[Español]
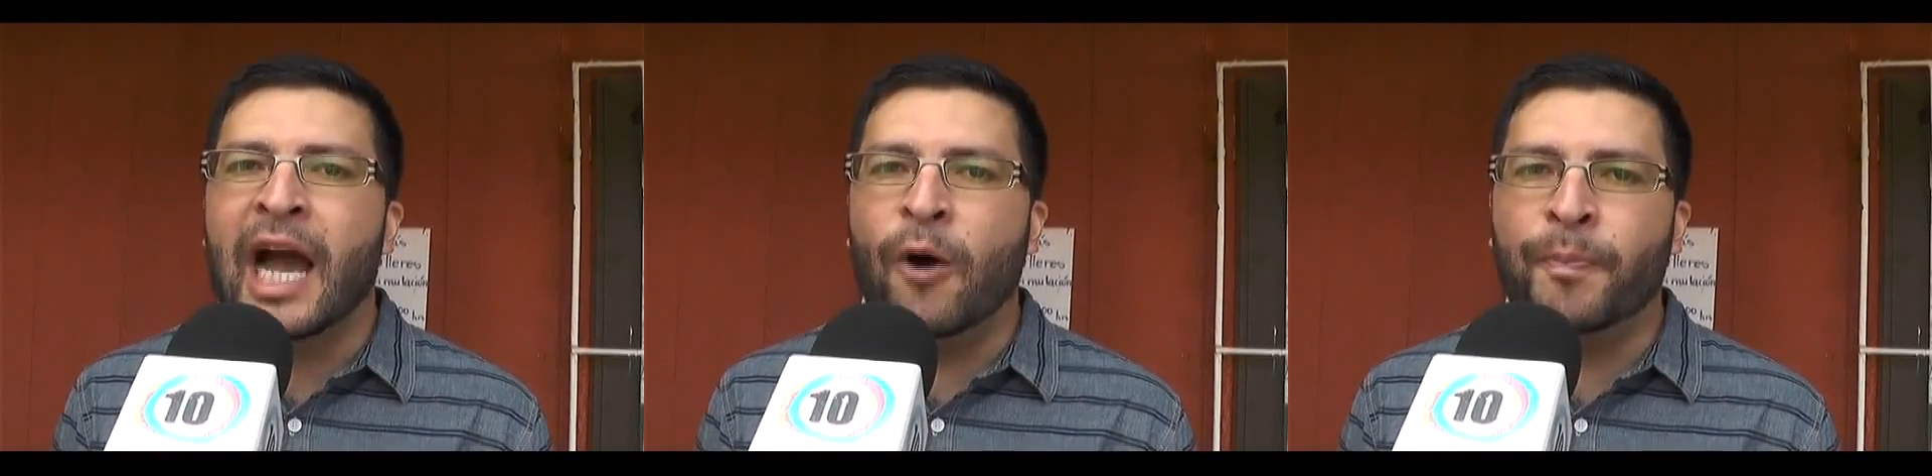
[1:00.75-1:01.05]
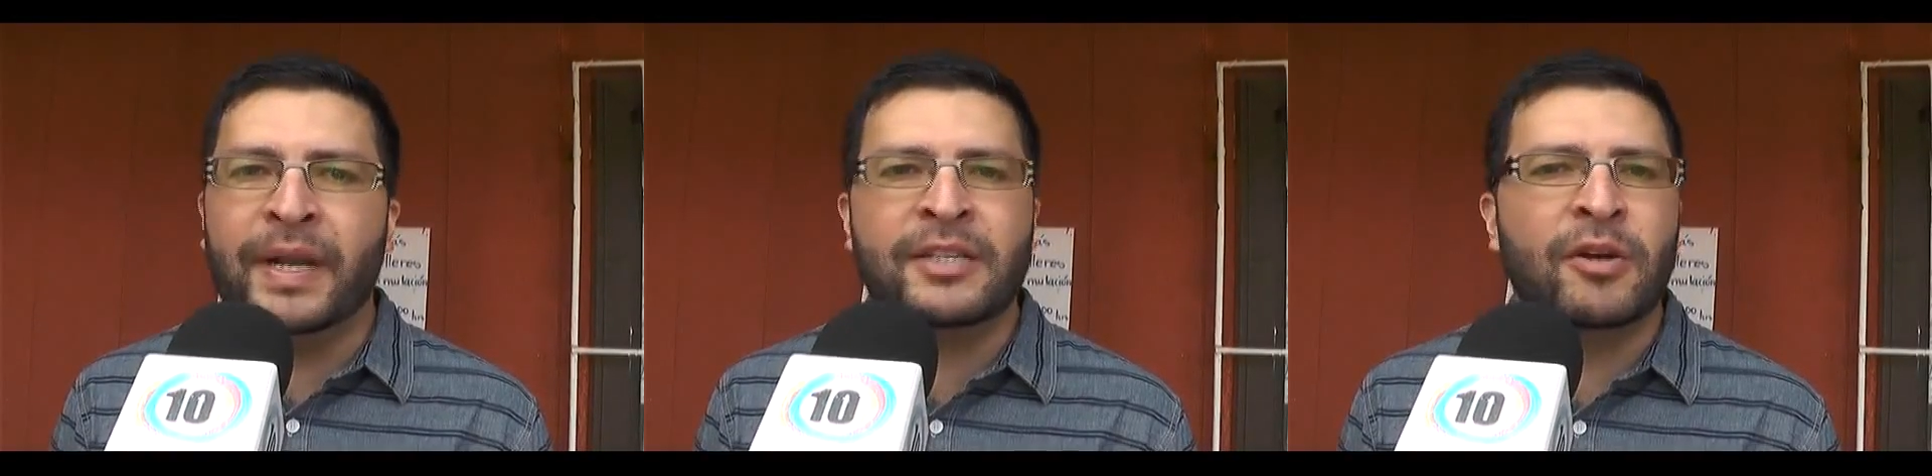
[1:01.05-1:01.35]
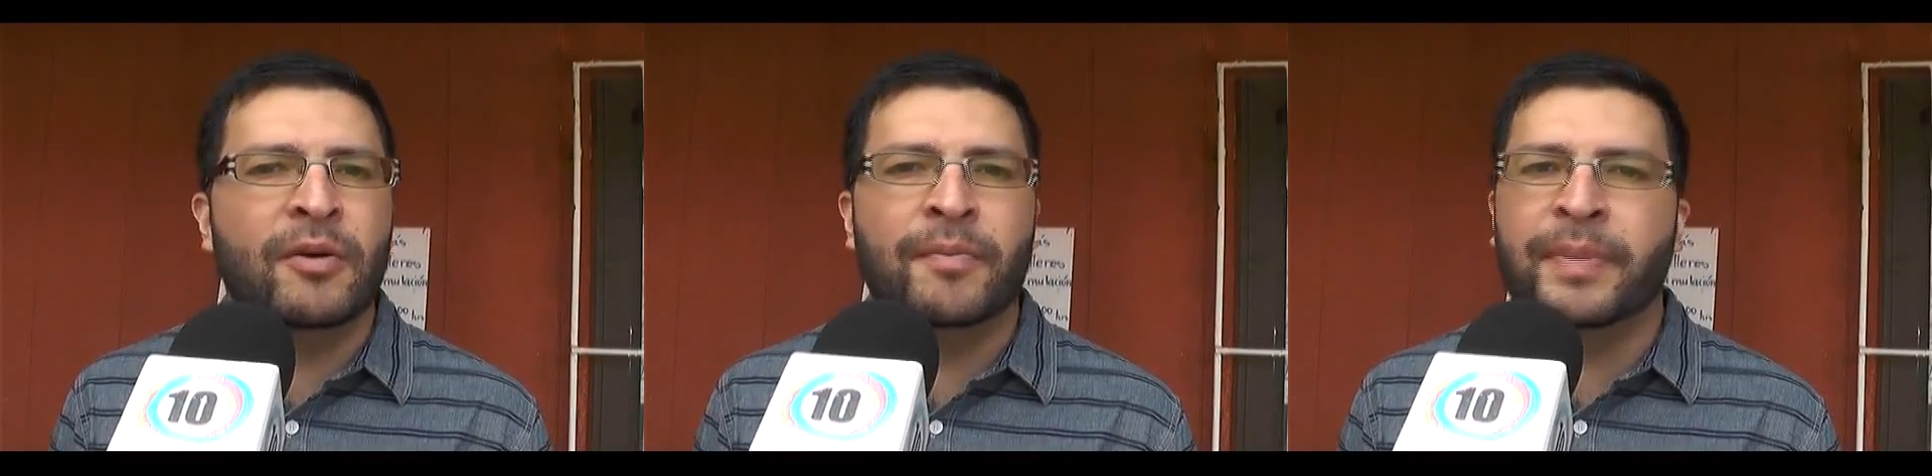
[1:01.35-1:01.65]
a un
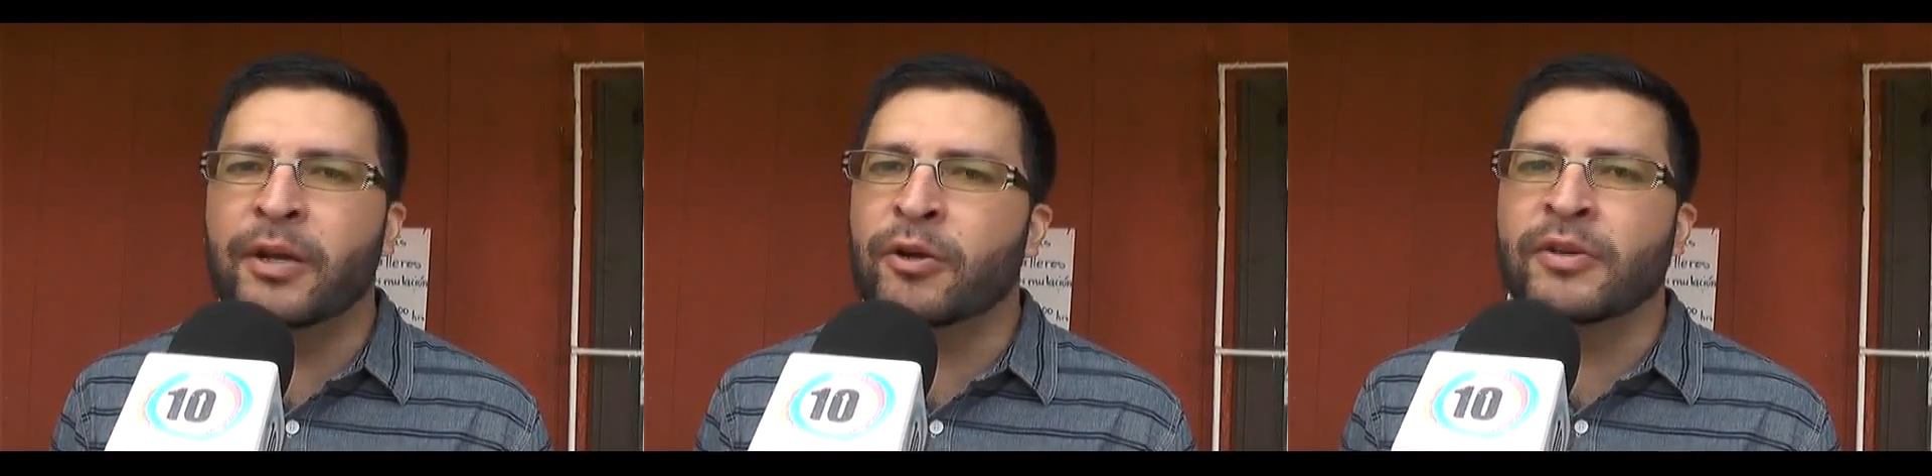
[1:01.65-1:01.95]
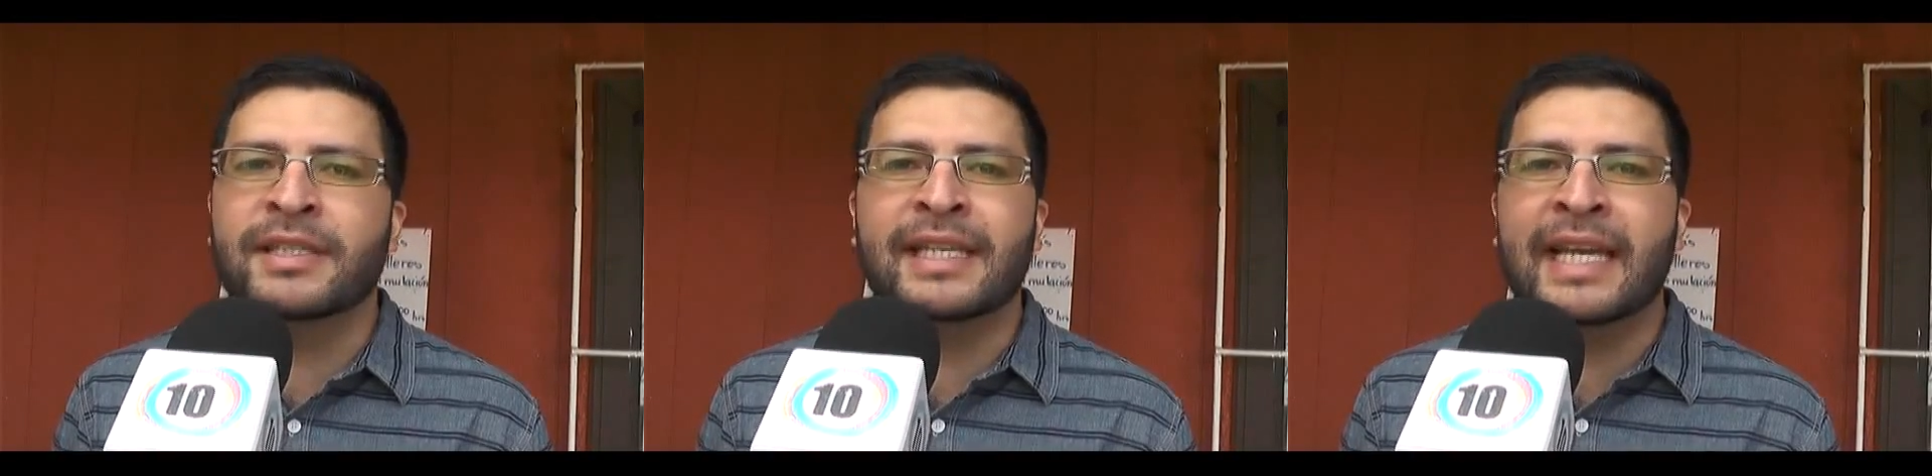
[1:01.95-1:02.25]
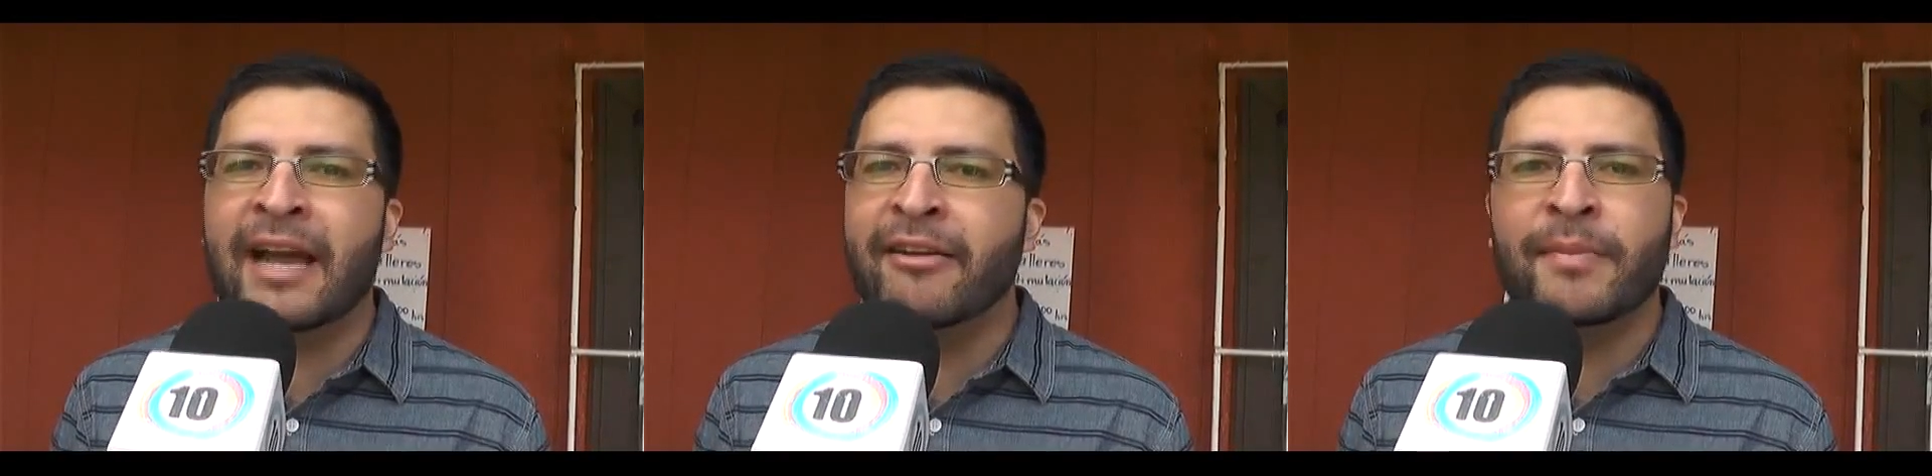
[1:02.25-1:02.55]
precio pero
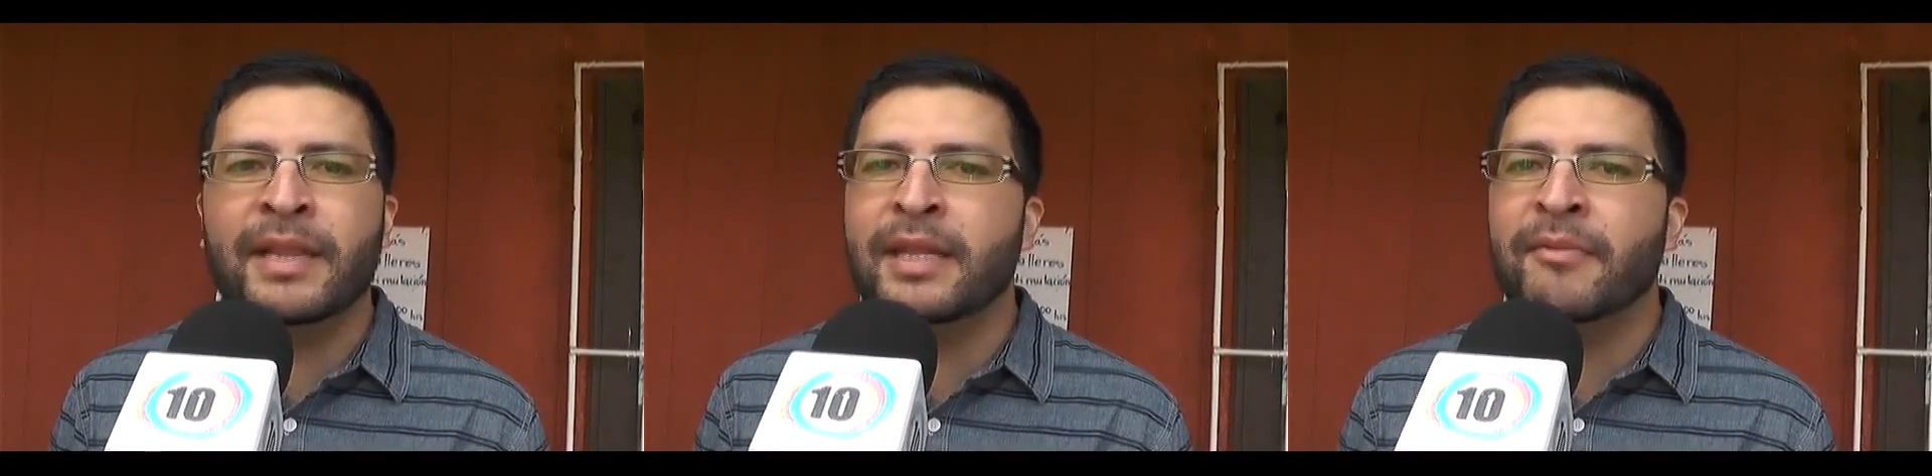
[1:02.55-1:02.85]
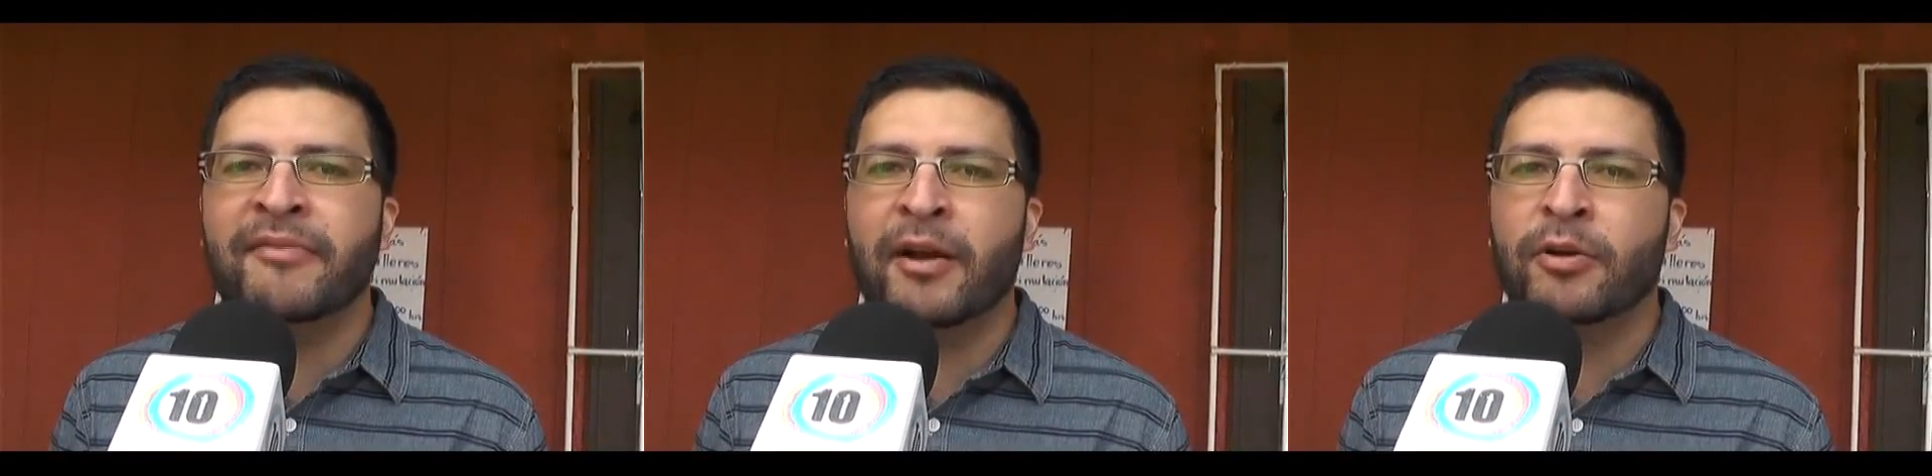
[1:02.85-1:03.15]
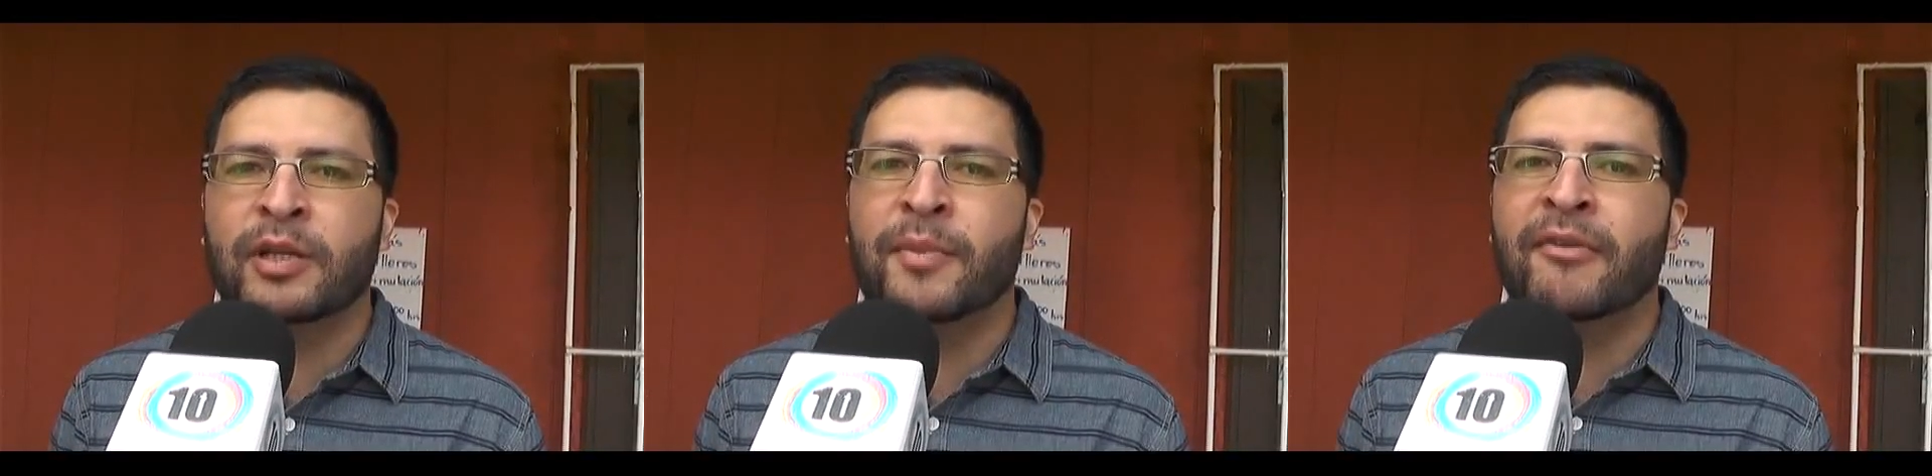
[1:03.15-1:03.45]
considerablemente más
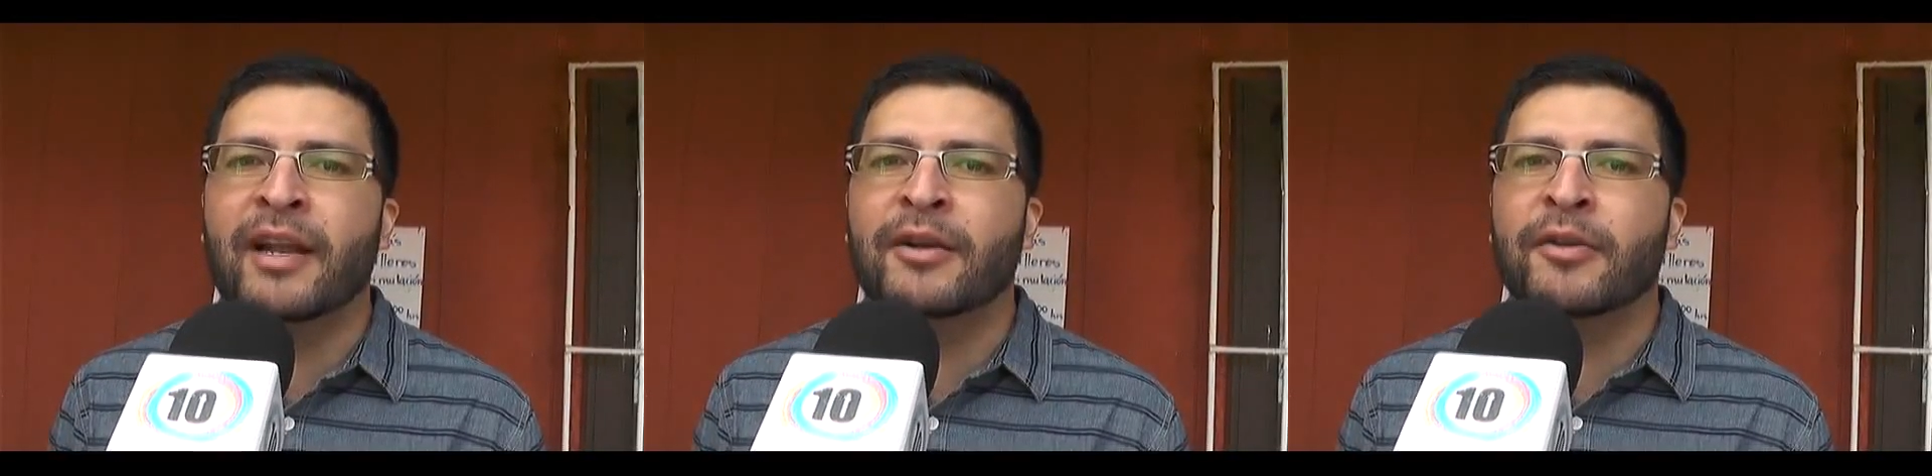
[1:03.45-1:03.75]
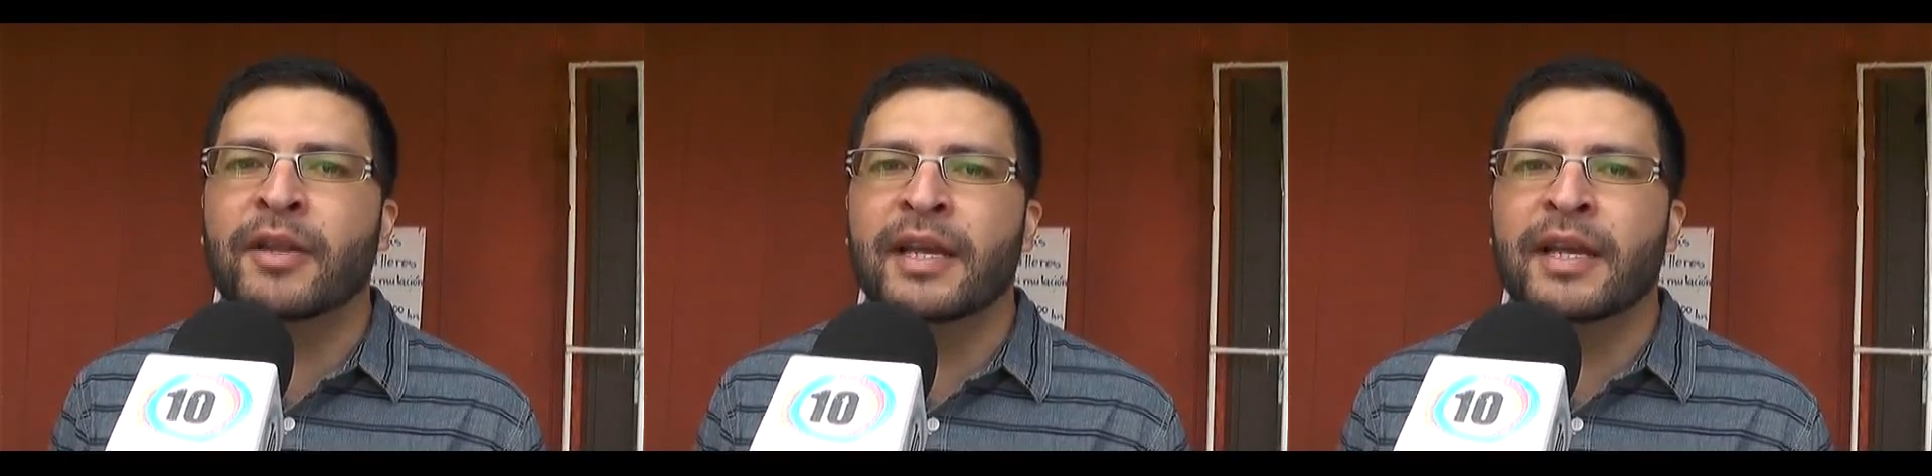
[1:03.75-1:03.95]
bajo. Estamos hablando